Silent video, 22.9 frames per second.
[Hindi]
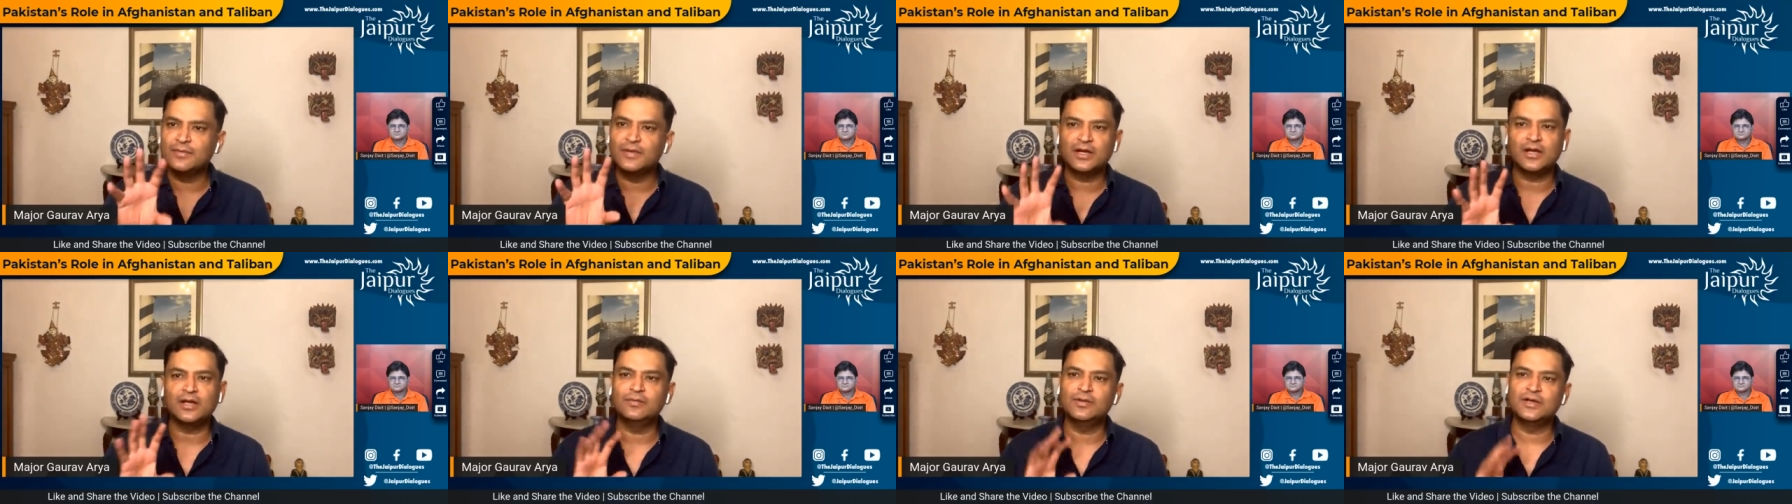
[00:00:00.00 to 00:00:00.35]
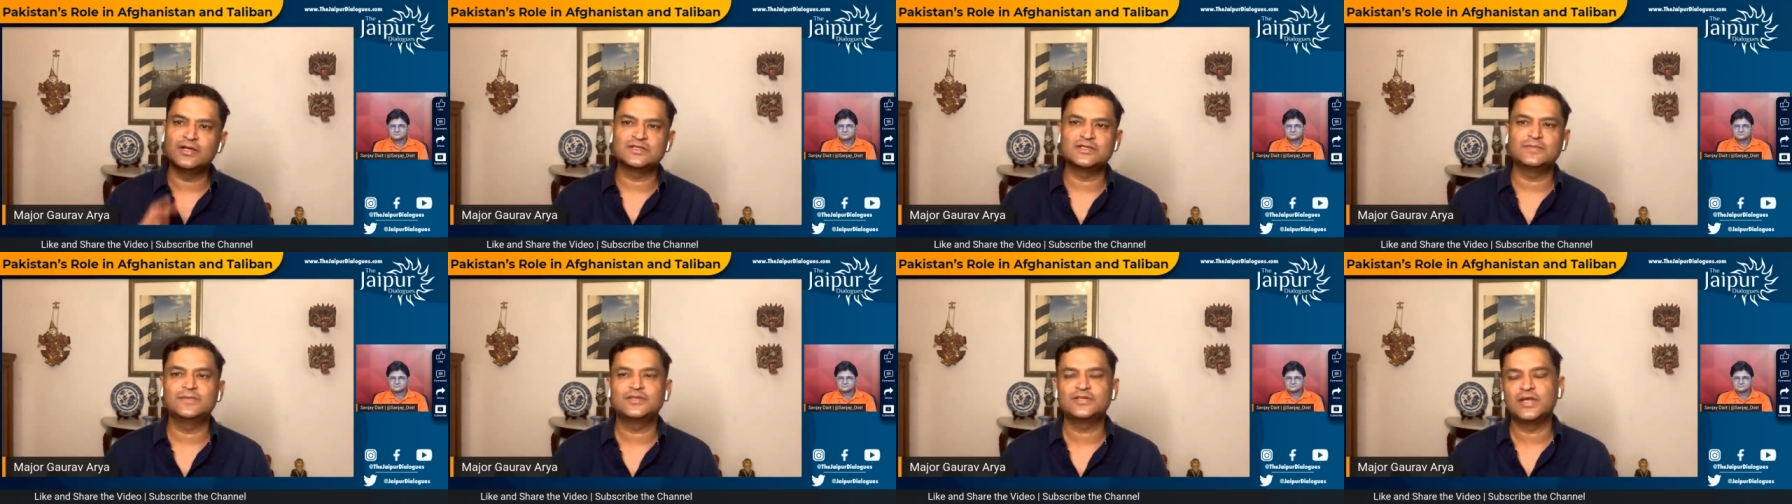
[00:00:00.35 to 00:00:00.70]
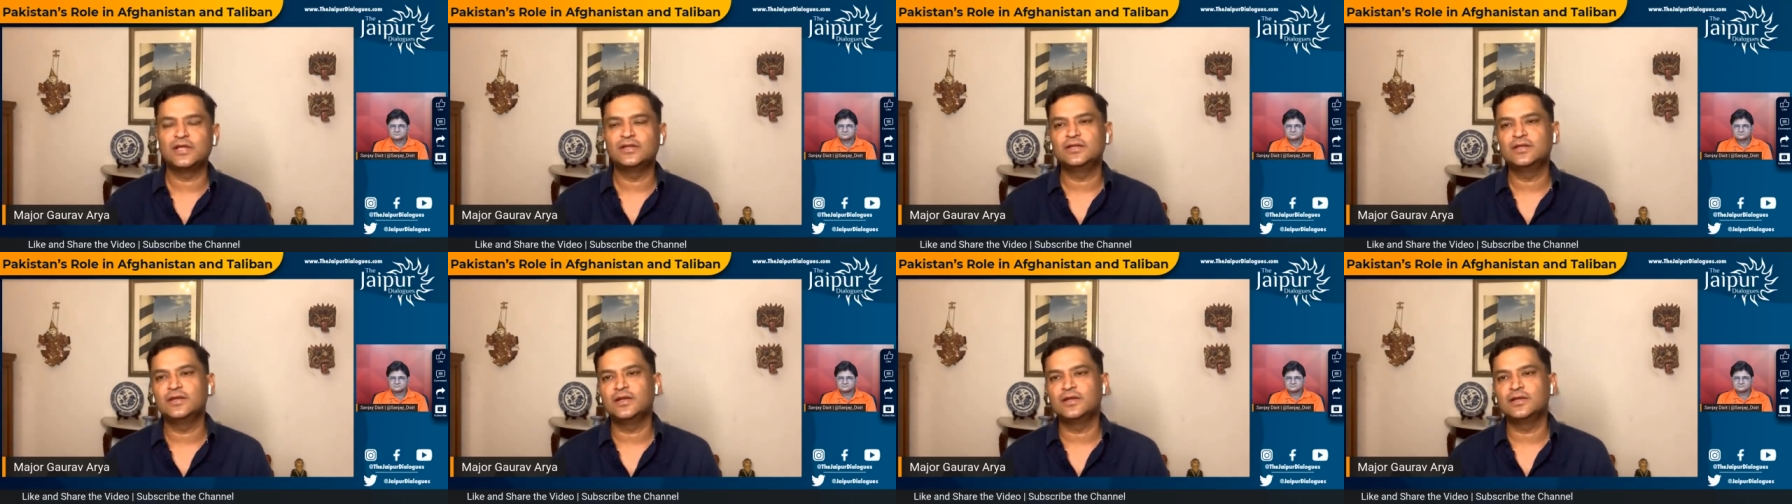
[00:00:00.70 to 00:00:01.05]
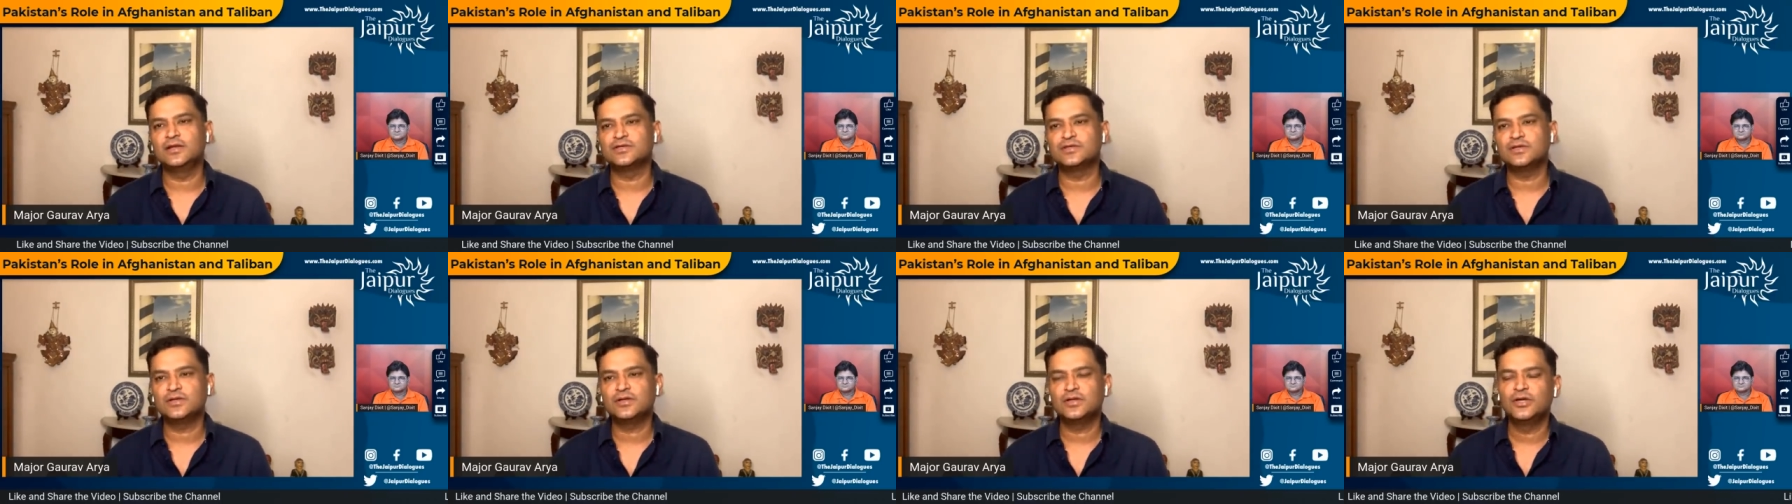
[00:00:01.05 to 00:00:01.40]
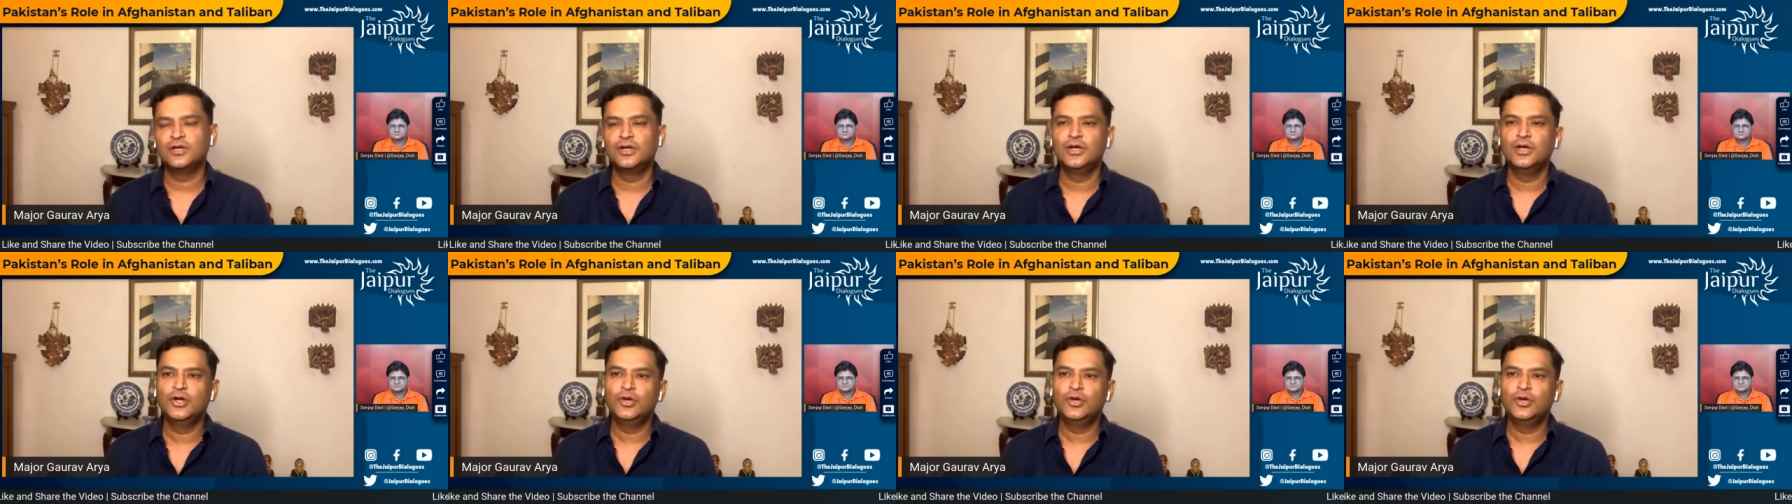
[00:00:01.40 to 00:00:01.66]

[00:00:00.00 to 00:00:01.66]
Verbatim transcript: अमेरिका में हर समय शांति रही है सर